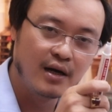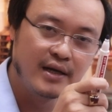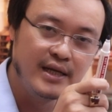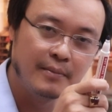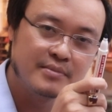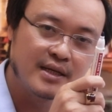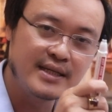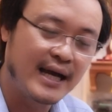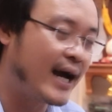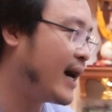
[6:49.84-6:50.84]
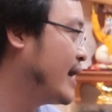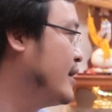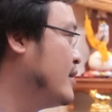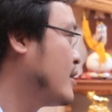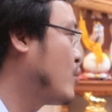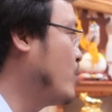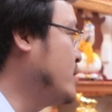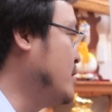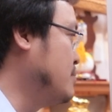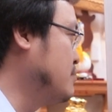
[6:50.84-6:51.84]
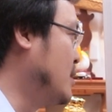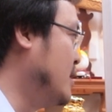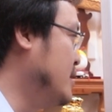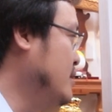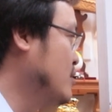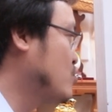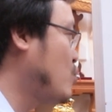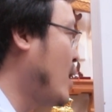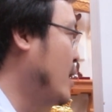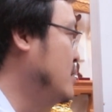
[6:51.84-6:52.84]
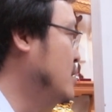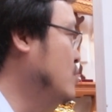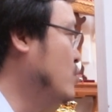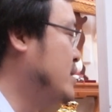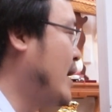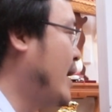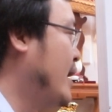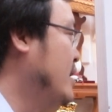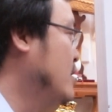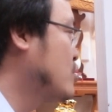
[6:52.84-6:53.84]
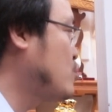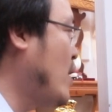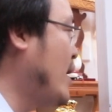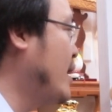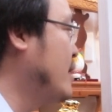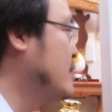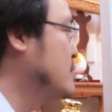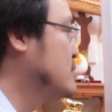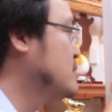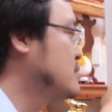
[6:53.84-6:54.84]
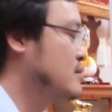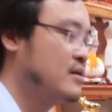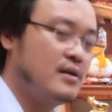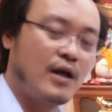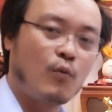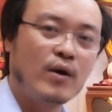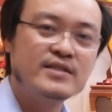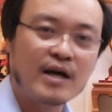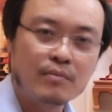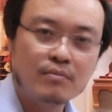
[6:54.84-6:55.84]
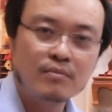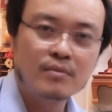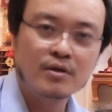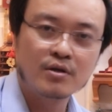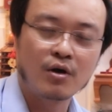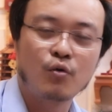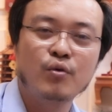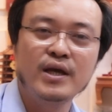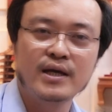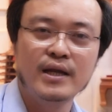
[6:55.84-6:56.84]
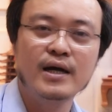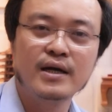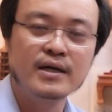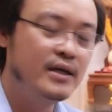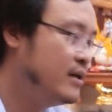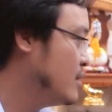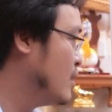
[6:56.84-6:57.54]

thời điểm xây nhà quyết định bởi tọa hướng của nhà. Tọa là quan trọng, nó quyết định cái địa khí.